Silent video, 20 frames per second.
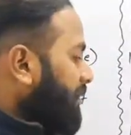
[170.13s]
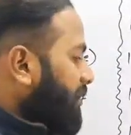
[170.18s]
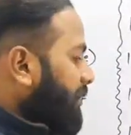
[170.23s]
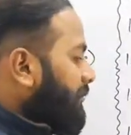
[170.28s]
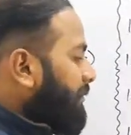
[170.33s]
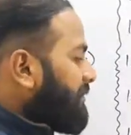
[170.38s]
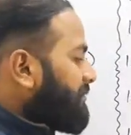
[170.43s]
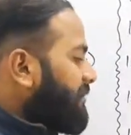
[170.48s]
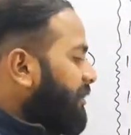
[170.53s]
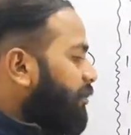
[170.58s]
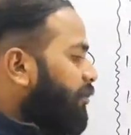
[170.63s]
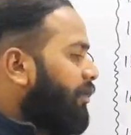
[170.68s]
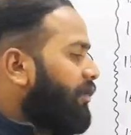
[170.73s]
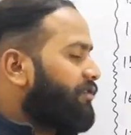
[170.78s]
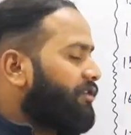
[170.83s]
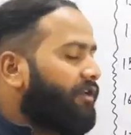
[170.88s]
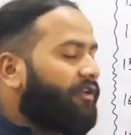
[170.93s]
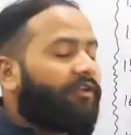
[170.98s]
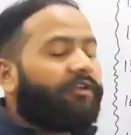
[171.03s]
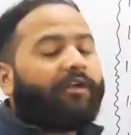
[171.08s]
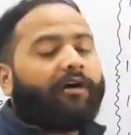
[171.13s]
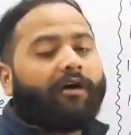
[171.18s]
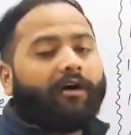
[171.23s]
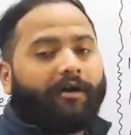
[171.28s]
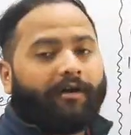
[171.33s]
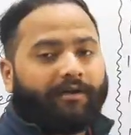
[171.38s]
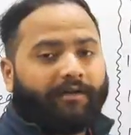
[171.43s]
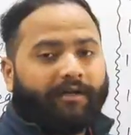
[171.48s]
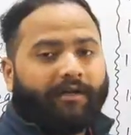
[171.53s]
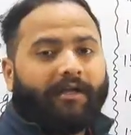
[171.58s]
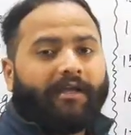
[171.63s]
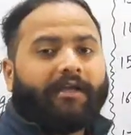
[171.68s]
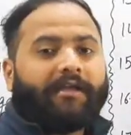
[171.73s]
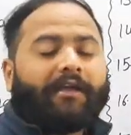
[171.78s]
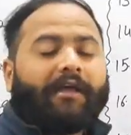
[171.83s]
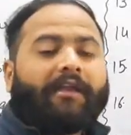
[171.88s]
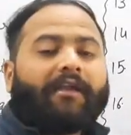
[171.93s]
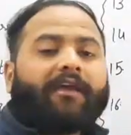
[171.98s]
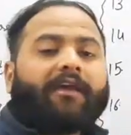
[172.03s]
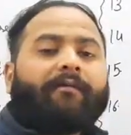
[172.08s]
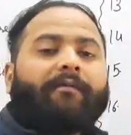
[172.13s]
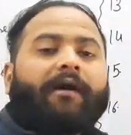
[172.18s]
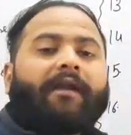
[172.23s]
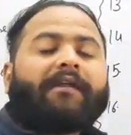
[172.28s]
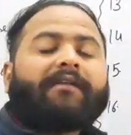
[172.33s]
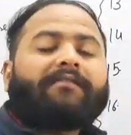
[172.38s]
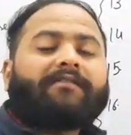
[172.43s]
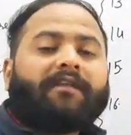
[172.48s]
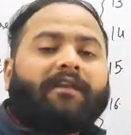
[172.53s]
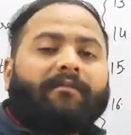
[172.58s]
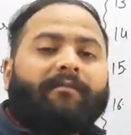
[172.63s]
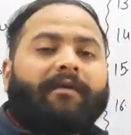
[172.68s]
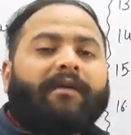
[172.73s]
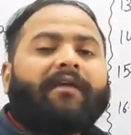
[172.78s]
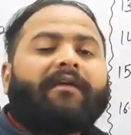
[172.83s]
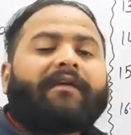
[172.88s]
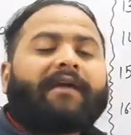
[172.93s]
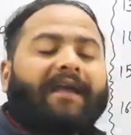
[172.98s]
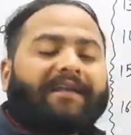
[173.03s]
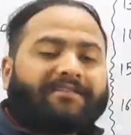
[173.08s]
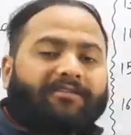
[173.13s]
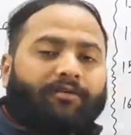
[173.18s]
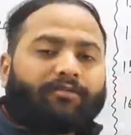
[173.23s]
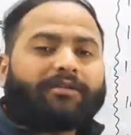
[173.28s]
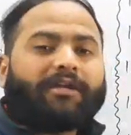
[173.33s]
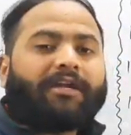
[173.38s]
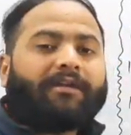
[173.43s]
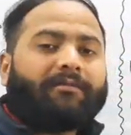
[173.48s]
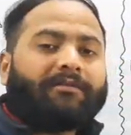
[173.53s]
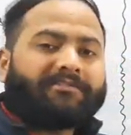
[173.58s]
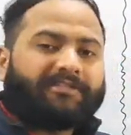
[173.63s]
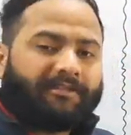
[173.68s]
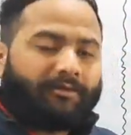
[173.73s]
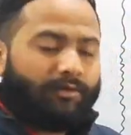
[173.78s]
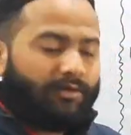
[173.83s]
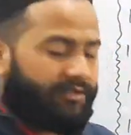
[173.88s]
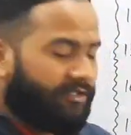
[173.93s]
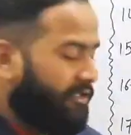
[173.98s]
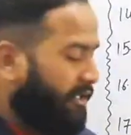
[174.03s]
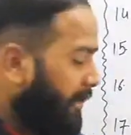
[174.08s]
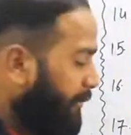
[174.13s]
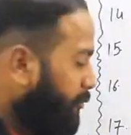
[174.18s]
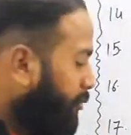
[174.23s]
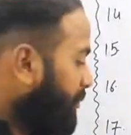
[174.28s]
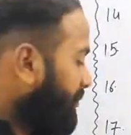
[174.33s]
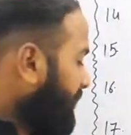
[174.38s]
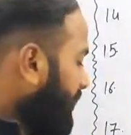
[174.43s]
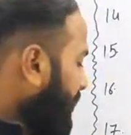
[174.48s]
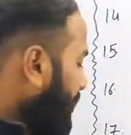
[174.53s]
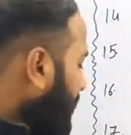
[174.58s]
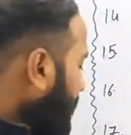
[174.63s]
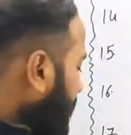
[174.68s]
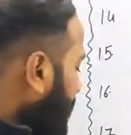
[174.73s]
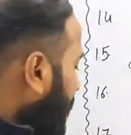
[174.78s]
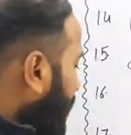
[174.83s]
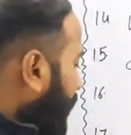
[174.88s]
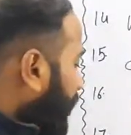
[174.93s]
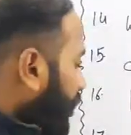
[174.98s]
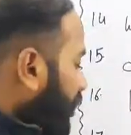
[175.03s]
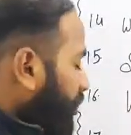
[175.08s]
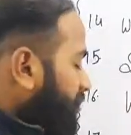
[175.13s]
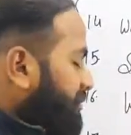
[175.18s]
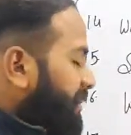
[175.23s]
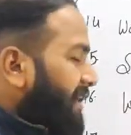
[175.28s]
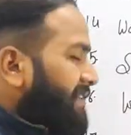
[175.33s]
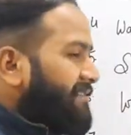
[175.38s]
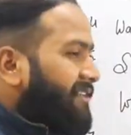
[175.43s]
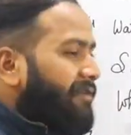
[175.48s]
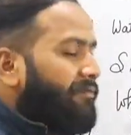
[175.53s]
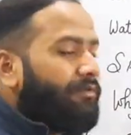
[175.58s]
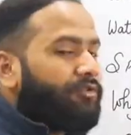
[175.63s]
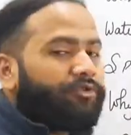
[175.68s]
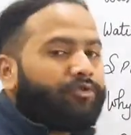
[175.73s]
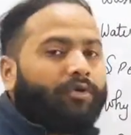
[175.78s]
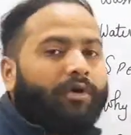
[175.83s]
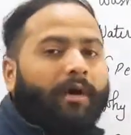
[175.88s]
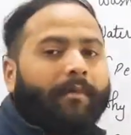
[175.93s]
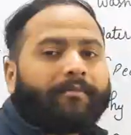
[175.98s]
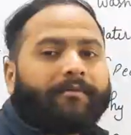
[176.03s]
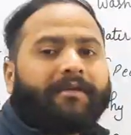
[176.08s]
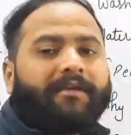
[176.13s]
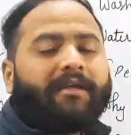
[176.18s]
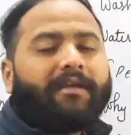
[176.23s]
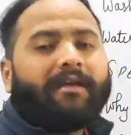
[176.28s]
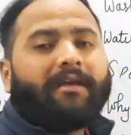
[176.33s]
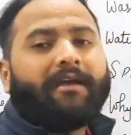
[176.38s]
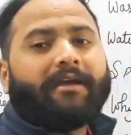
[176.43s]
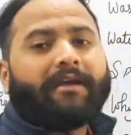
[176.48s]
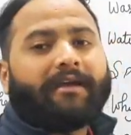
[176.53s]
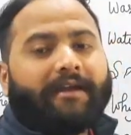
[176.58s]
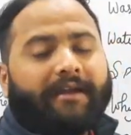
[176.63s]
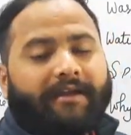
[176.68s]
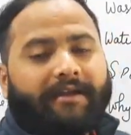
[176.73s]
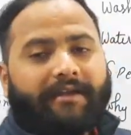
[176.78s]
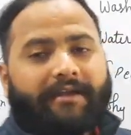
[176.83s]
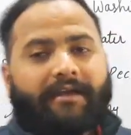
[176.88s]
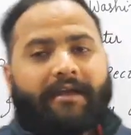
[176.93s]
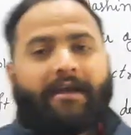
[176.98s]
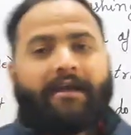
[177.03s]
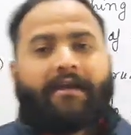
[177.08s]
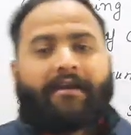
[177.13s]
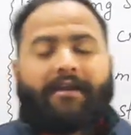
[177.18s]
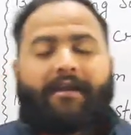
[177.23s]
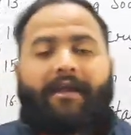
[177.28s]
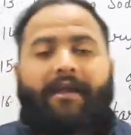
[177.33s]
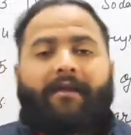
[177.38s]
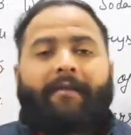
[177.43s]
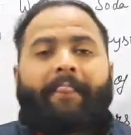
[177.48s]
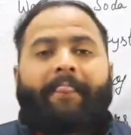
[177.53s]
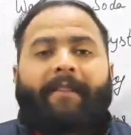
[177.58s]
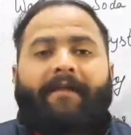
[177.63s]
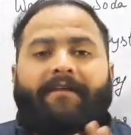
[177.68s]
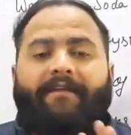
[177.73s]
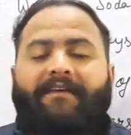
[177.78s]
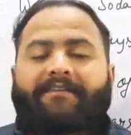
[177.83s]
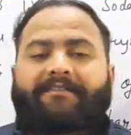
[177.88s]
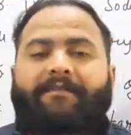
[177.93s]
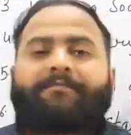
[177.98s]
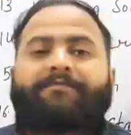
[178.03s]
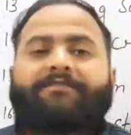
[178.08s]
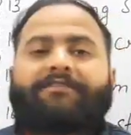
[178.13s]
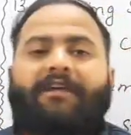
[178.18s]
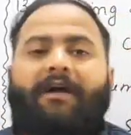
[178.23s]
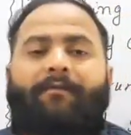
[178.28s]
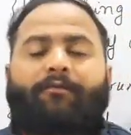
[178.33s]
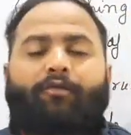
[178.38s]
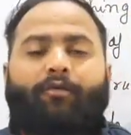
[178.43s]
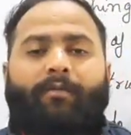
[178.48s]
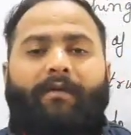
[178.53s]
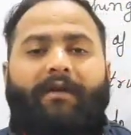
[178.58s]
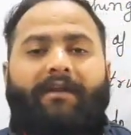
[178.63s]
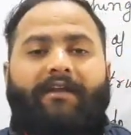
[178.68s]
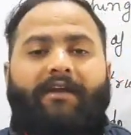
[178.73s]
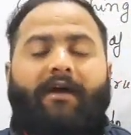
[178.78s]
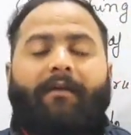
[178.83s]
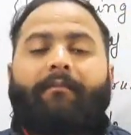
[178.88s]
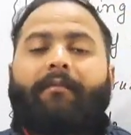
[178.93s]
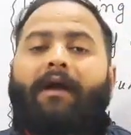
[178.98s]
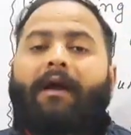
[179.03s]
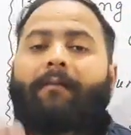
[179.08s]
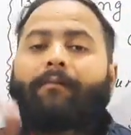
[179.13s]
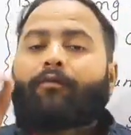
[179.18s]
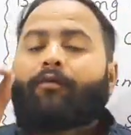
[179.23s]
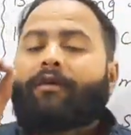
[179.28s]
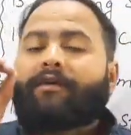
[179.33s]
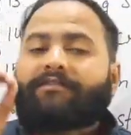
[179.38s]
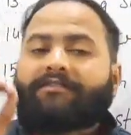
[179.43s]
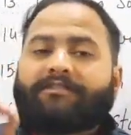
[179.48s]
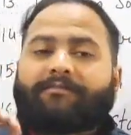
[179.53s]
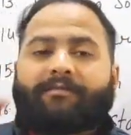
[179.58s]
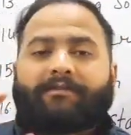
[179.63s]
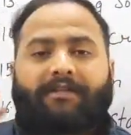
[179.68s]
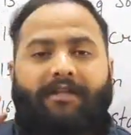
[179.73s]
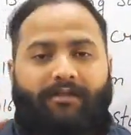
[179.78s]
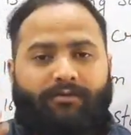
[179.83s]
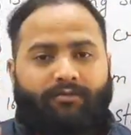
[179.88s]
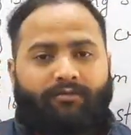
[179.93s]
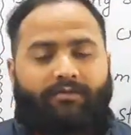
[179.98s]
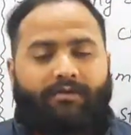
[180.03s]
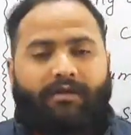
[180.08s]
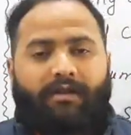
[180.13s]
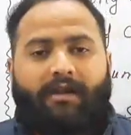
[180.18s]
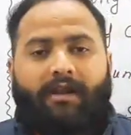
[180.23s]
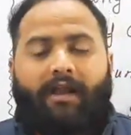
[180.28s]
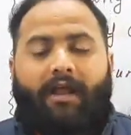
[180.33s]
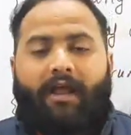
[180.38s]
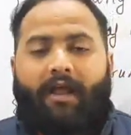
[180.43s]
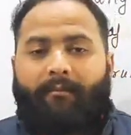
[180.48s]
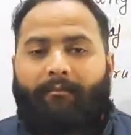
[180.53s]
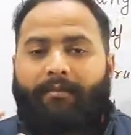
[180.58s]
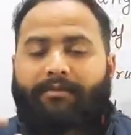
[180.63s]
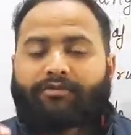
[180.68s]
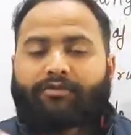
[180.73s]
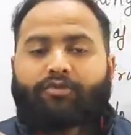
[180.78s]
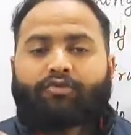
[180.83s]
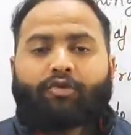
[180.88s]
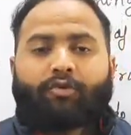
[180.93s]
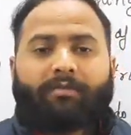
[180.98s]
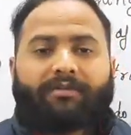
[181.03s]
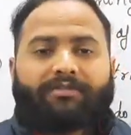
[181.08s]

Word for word: डबल सर्कुलेशन इन हर्ट यानी कि हमारे दिल में कैसे होता है डबल सर्कुलेशन ये आपको बताना है और साथ साथ बच्चों आपकी किडनी ठीक है ये सब चीज़ें आपको पढ़नी है अब मैं आपको एक चीज़ बता दूँ बच्चों जो